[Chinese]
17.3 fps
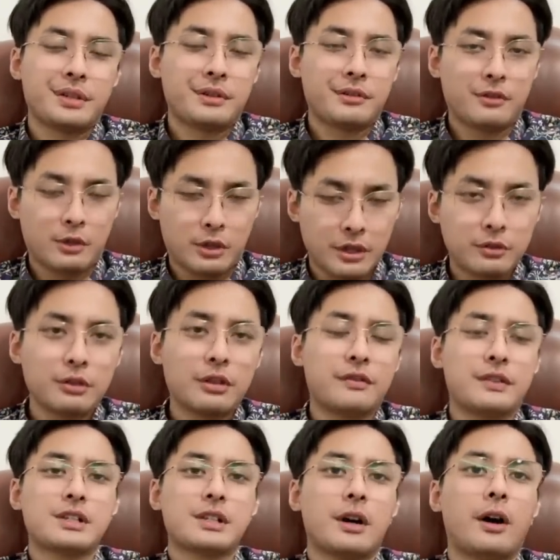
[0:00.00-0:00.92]
合作的
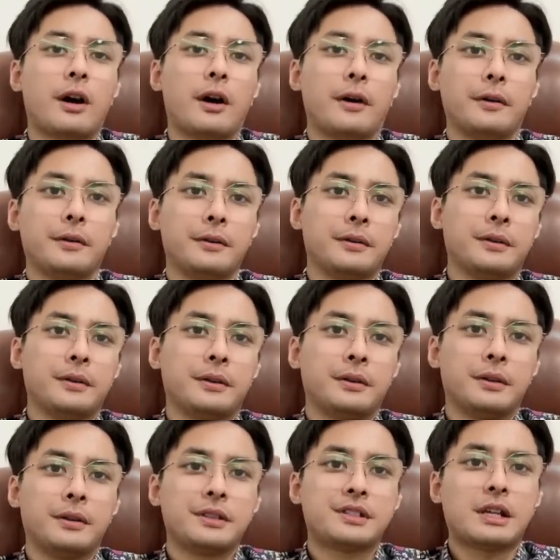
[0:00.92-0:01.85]
非常好，
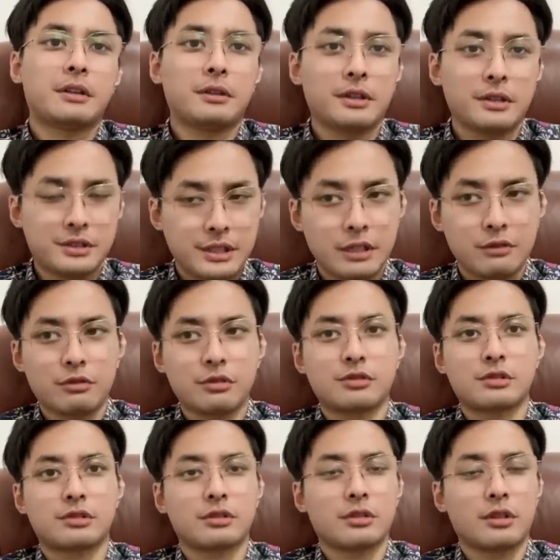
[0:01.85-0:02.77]
战略现在属于
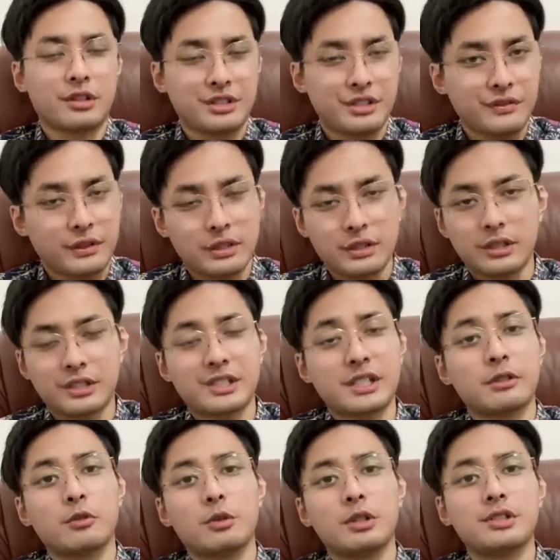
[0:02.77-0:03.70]
就是西方的一个
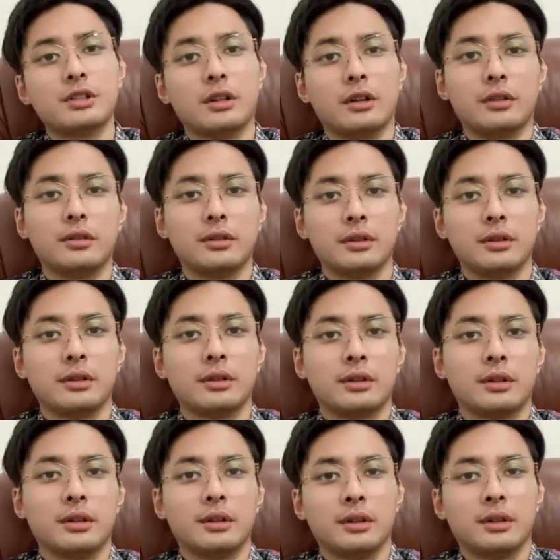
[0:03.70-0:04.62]
战略威慑。
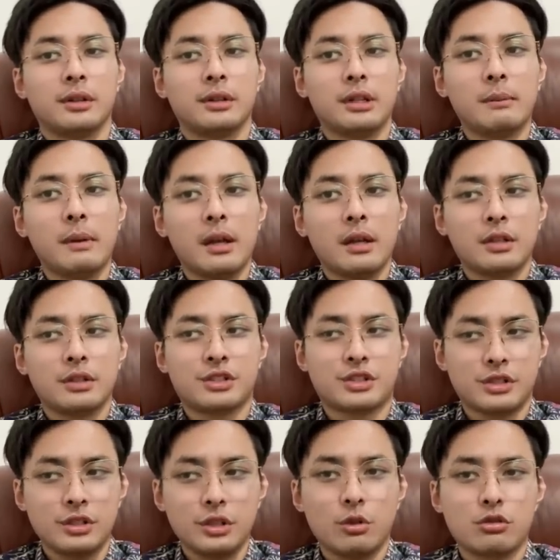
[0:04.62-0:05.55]
那么
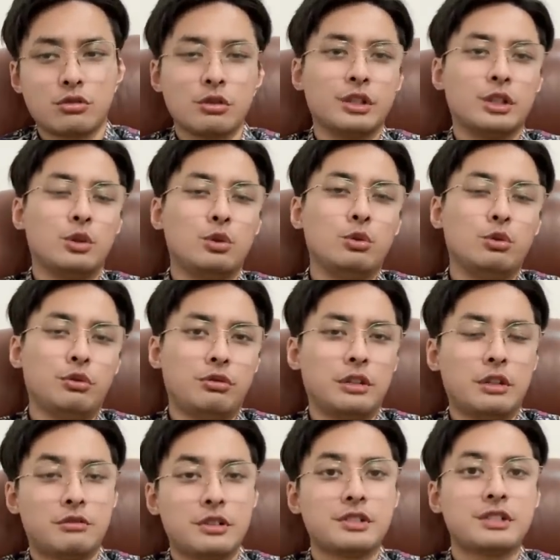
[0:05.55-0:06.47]
只有说你陆
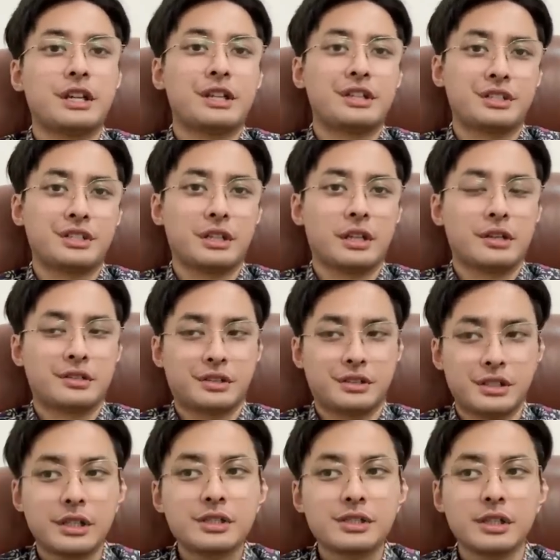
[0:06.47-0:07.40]
军的军事演习呢，是
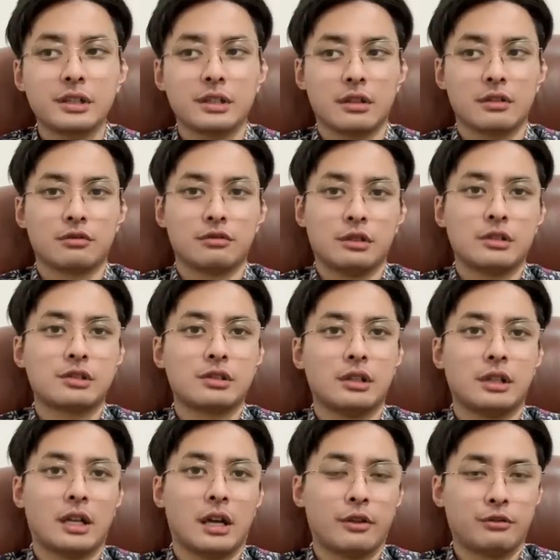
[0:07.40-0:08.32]
真正的属于是
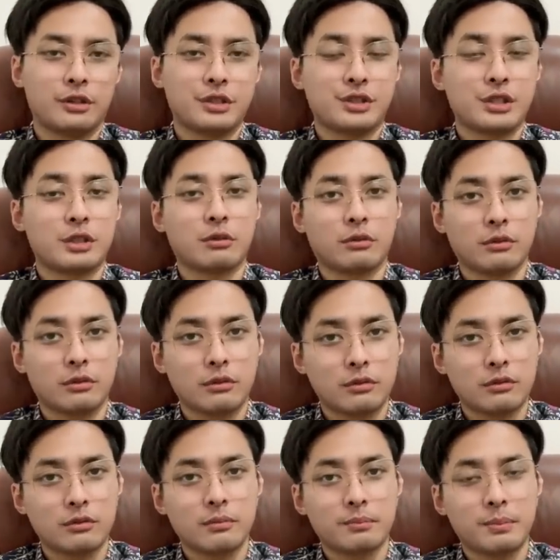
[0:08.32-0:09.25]
两军协同
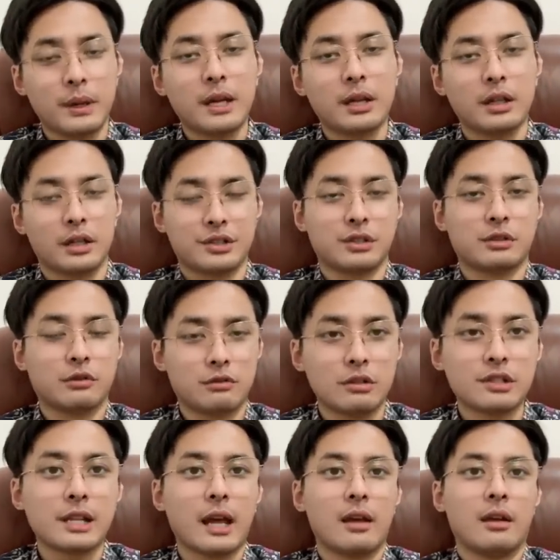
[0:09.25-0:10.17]
配合、协同
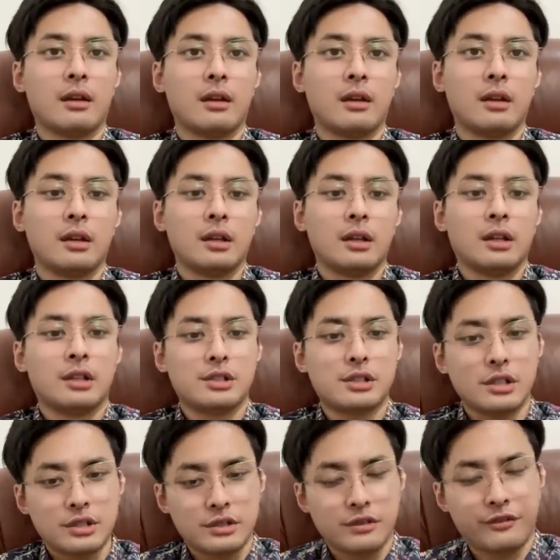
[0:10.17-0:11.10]
作战。
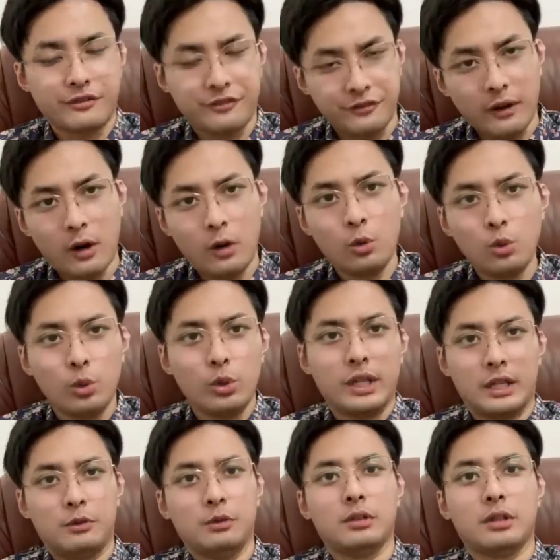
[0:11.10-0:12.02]
这个是防务
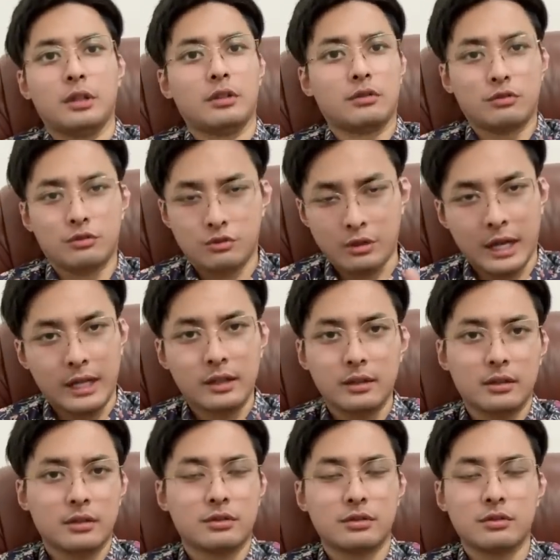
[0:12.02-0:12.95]
领域的
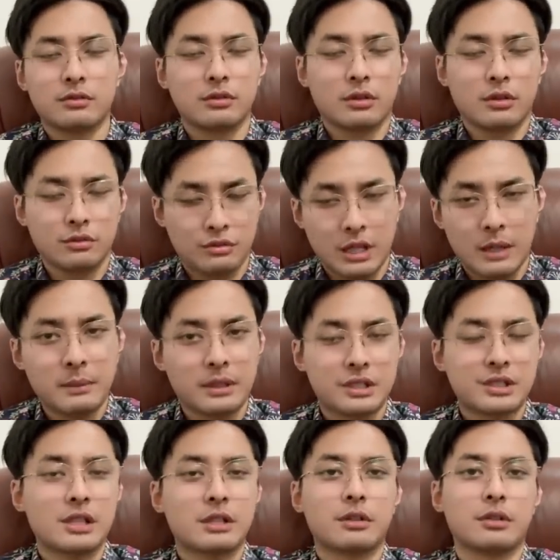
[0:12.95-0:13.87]
全，就是全面
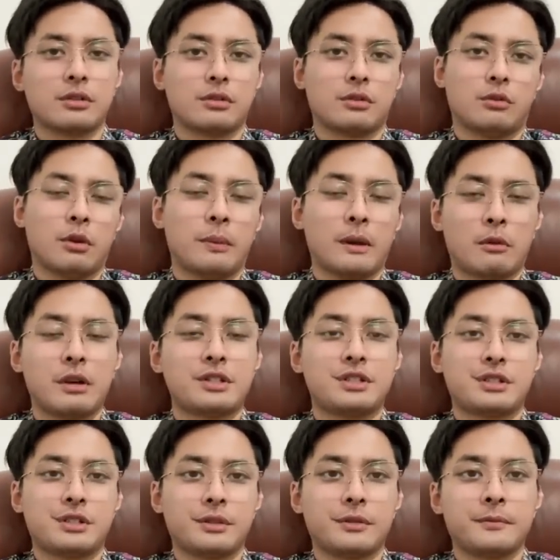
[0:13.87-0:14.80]
的战略伙伴关
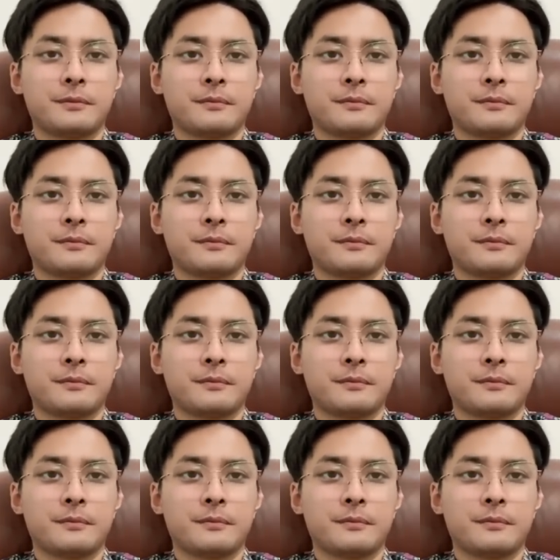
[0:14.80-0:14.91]
系。